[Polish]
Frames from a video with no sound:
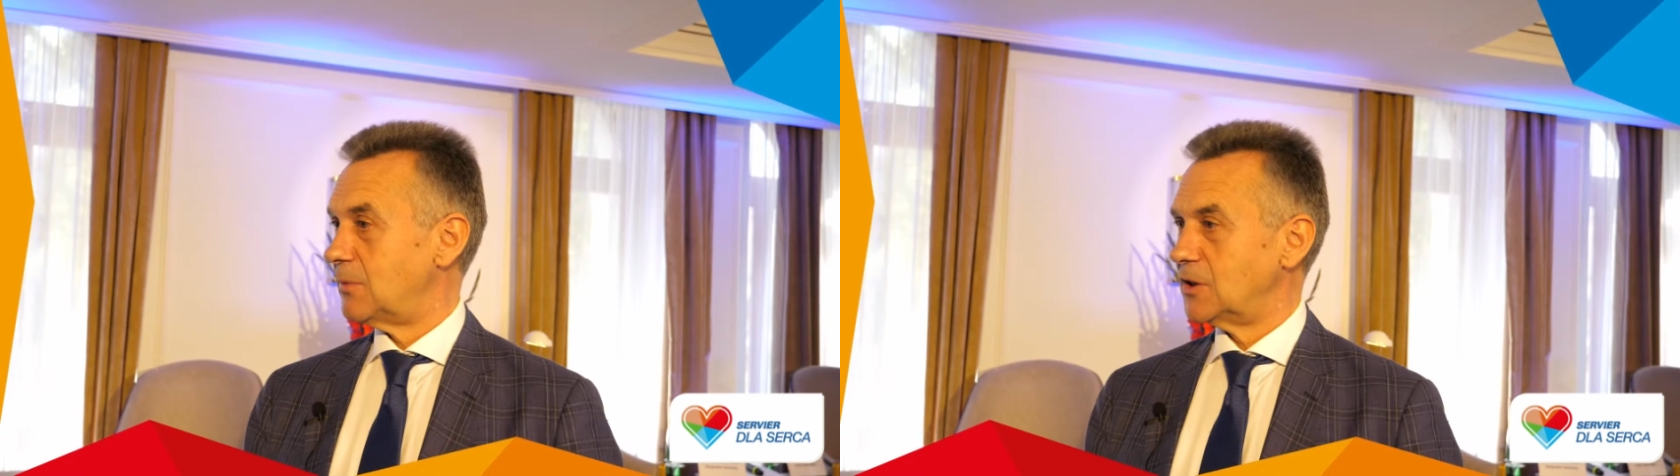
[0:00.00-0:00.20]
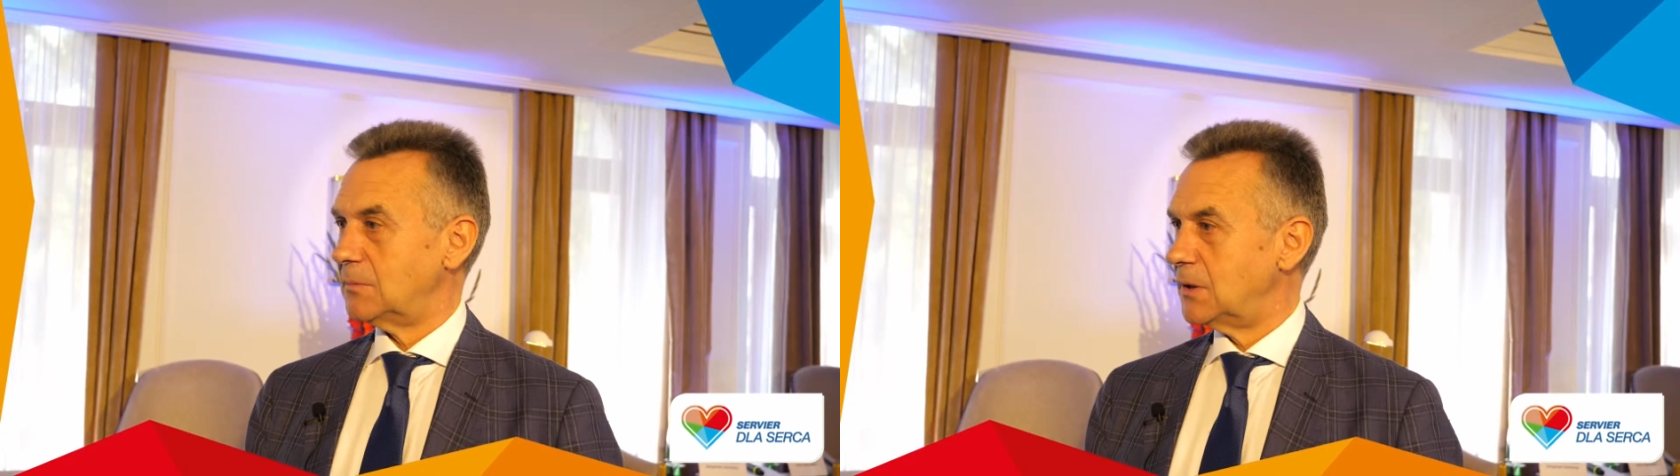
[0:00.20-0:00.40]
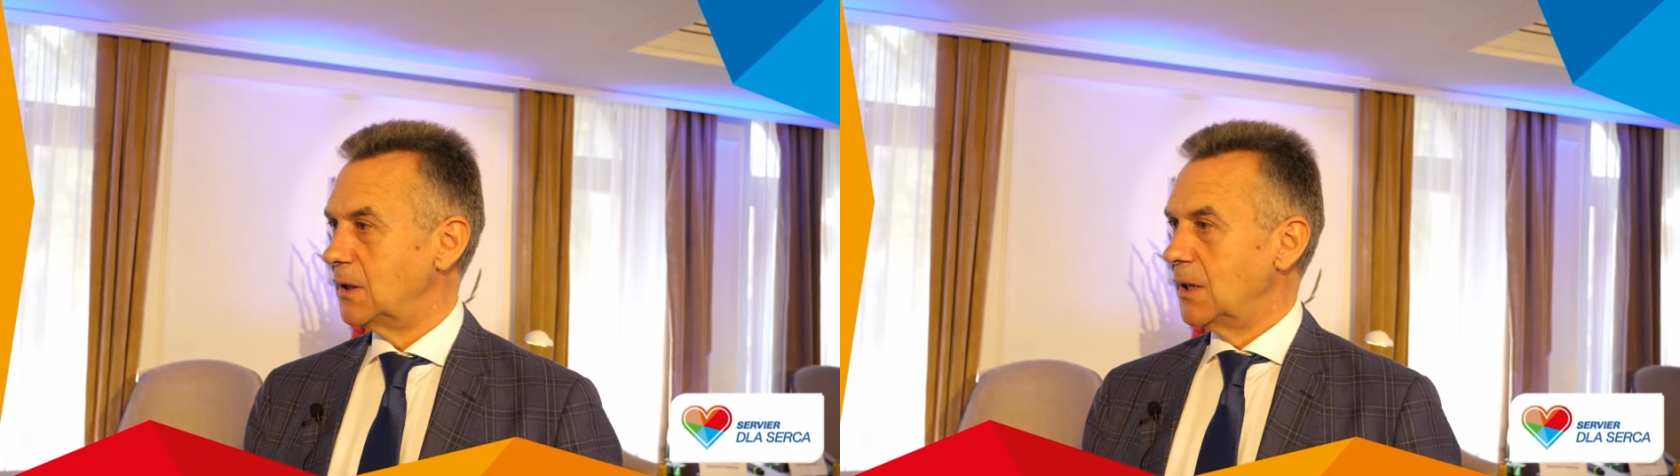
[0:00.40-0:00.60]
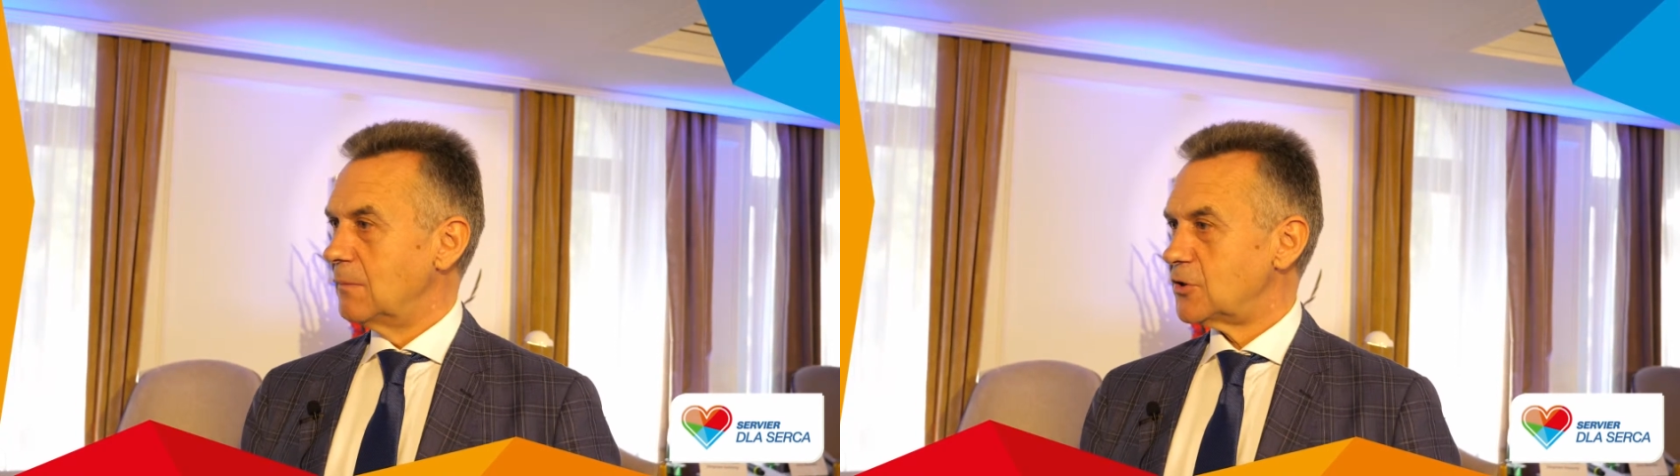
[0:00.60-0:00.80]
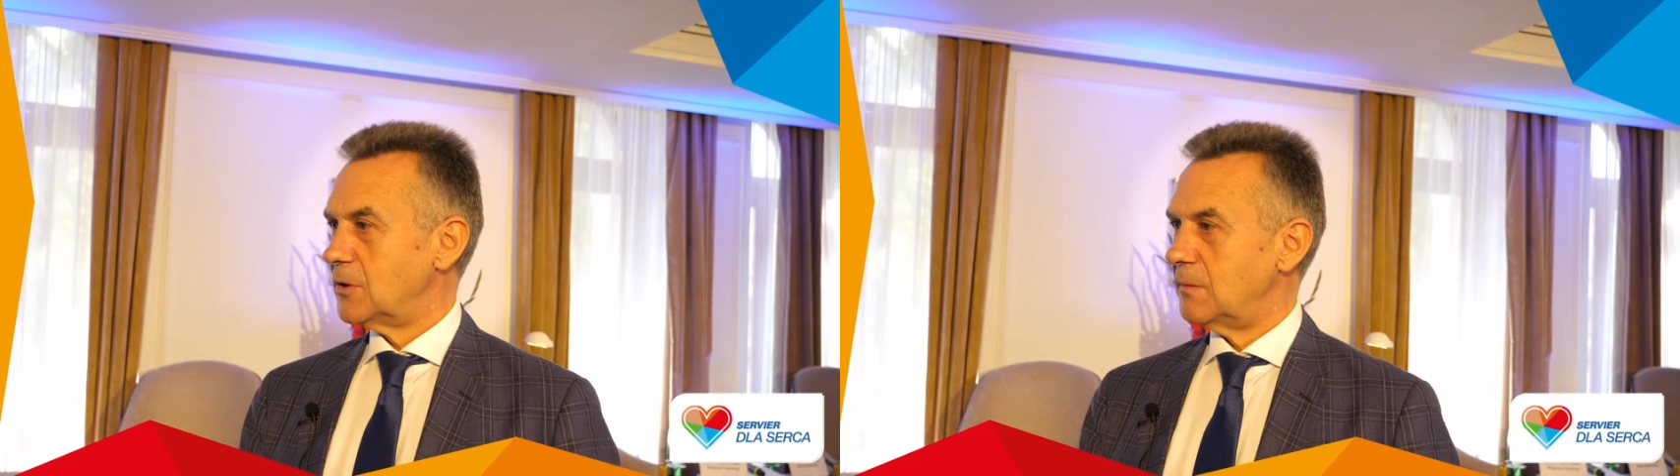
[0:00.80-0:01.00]
bo gdyby
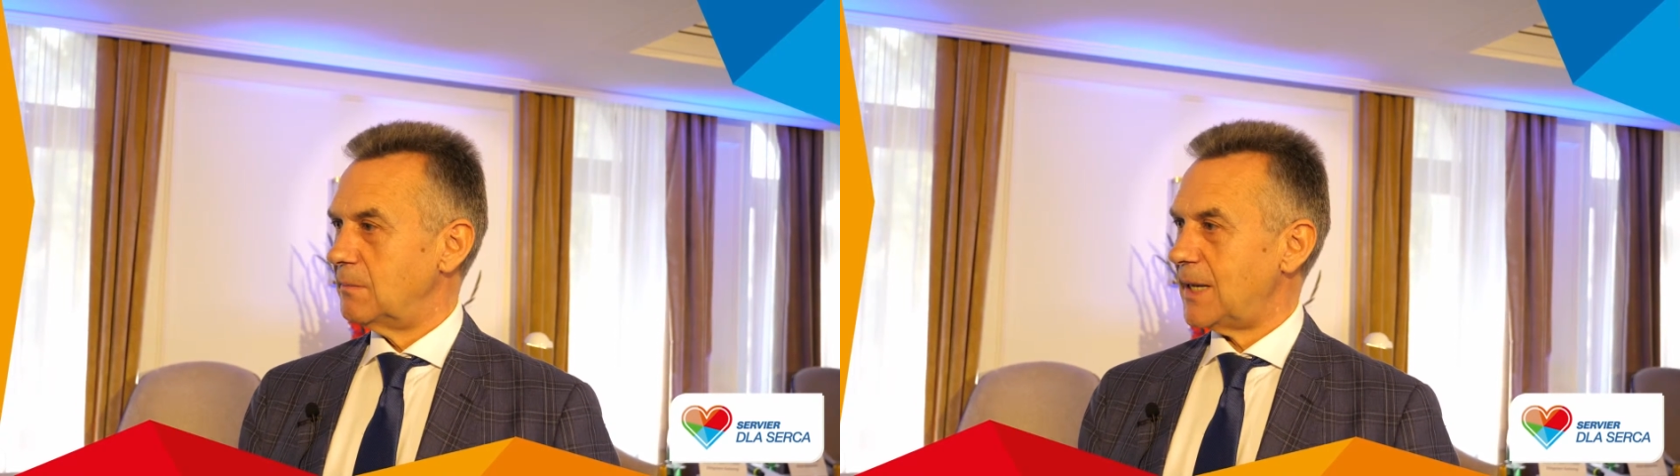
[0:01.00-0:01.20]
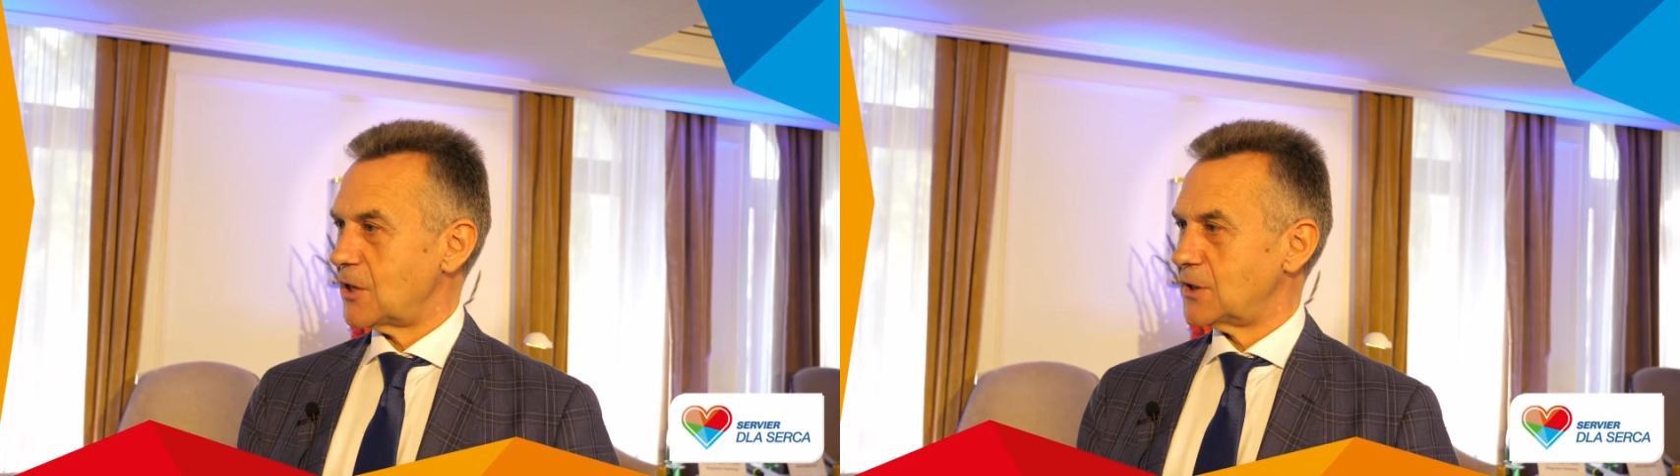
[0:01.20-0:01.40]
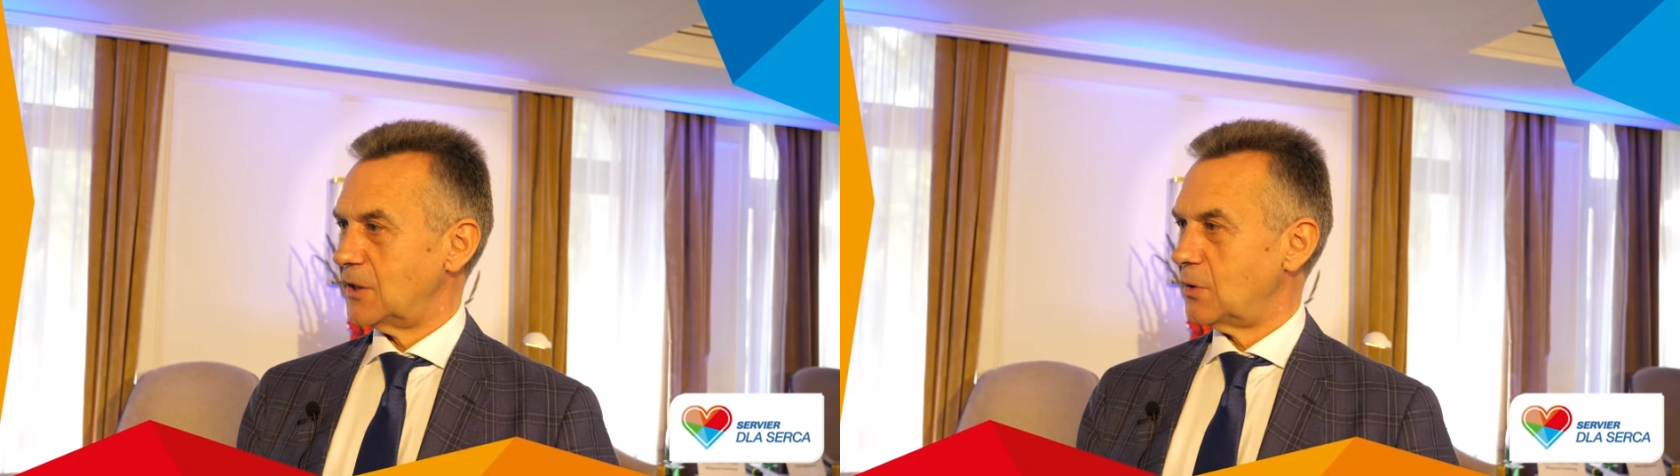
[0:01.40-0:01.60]
przy blaszce,